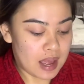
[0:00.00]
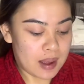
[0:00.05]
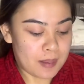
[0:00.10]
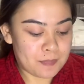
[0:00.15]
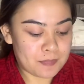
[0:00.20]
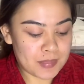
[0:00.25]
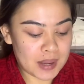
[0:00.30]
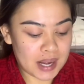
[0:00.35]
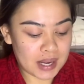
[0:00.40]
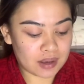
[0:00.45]

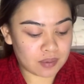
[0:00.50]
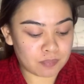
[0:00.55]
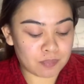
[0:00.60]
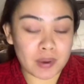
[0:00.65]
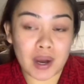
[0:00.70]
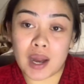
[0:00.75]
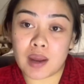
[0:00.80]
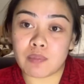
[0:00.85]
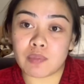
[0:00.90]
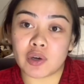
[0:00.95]

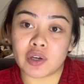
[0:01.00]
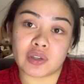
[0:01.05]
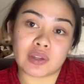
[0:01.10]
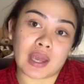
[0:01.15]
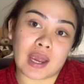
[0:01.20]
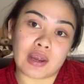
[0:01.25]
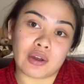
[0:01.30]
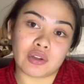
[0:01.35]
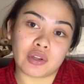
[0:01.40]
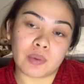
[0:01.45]
Mag-primer
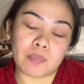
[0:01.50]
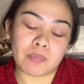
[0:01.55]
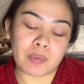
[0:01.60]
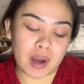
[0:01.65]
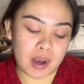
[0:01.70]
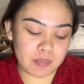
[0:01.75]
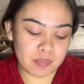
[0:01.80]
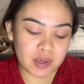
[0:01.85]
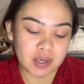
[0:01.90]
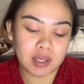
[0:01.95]
tayo. The
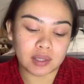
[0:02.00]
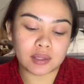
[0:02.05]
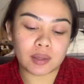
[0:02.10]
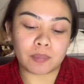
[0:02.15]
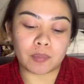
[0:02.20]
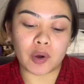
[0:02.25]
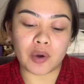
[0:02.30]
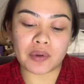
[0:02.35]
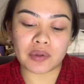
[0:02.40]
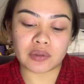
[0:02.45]
primer that I'm
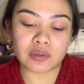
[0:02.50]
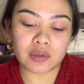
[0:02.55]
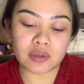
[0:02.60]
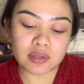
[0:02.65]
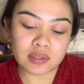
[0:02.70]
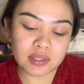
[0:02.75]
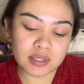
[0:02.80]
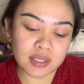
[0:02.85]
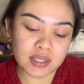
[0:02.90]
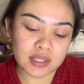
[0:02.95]
going to
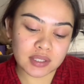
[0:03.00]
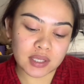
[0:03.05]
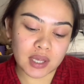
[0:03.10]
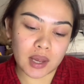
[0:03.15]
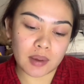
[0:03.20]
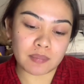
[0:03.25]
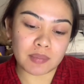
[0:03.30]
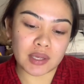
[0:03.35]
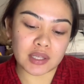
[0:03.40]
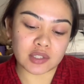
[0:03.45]
use this
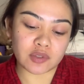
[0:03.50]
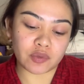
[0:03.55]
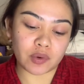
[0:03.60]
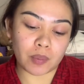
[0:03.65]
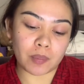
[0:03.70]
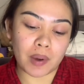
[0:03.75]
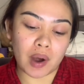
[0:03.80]
time is from